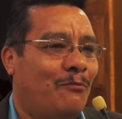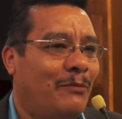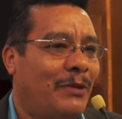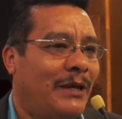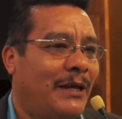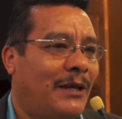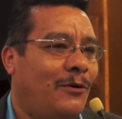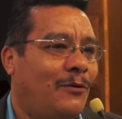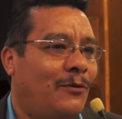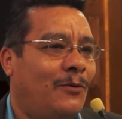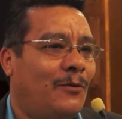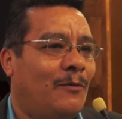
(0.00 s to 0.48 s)

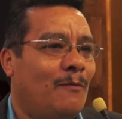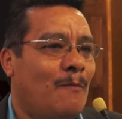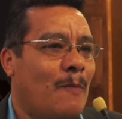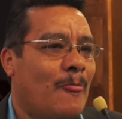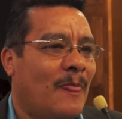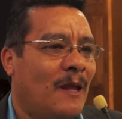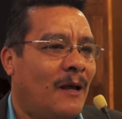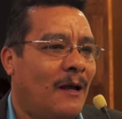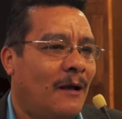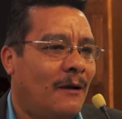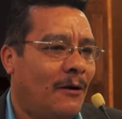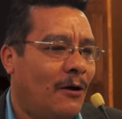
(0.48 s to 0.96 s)
Pero
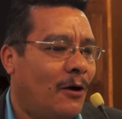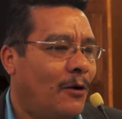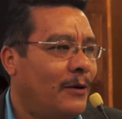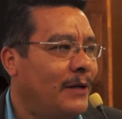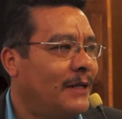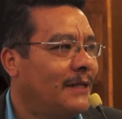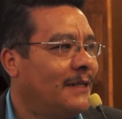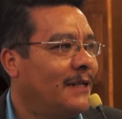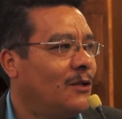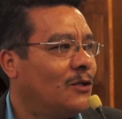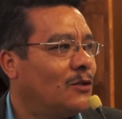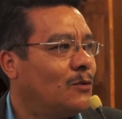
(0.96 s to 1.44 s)

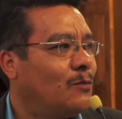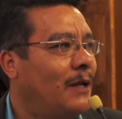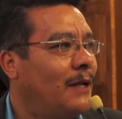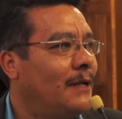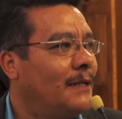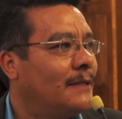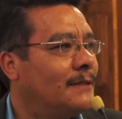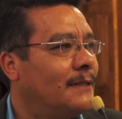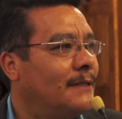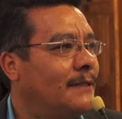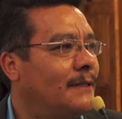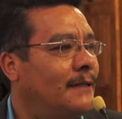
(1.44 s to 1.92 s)
ahorita los
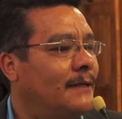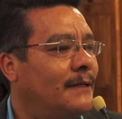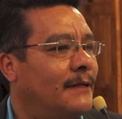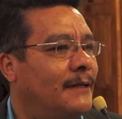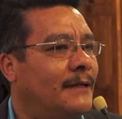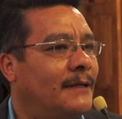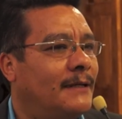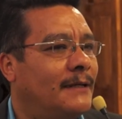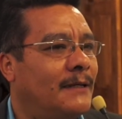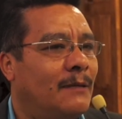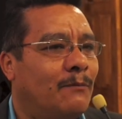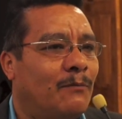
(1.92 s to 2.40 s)
planes
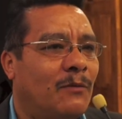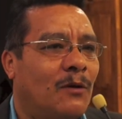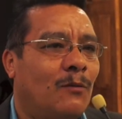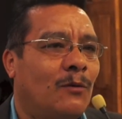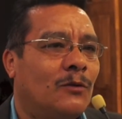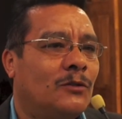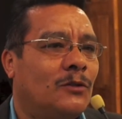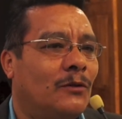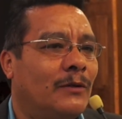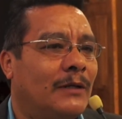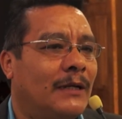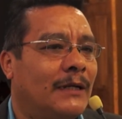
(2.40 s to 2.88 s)
eh, de
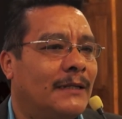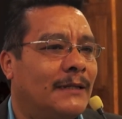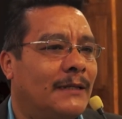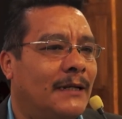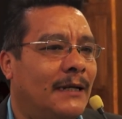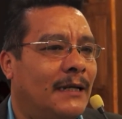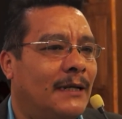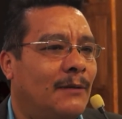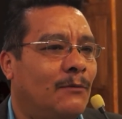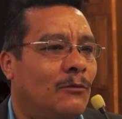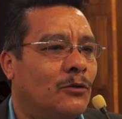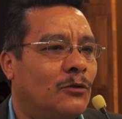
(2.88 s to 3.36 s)
promoción que
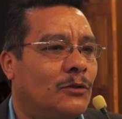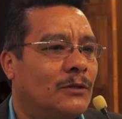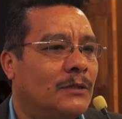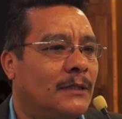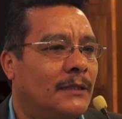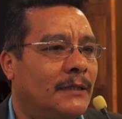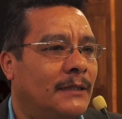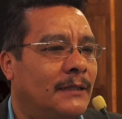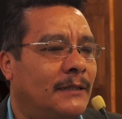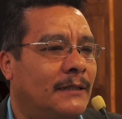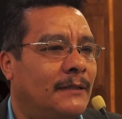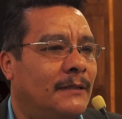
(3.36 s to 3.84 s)
traemos,
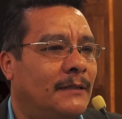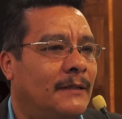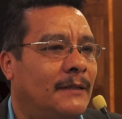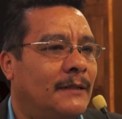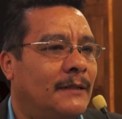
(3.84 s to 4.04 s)
eh,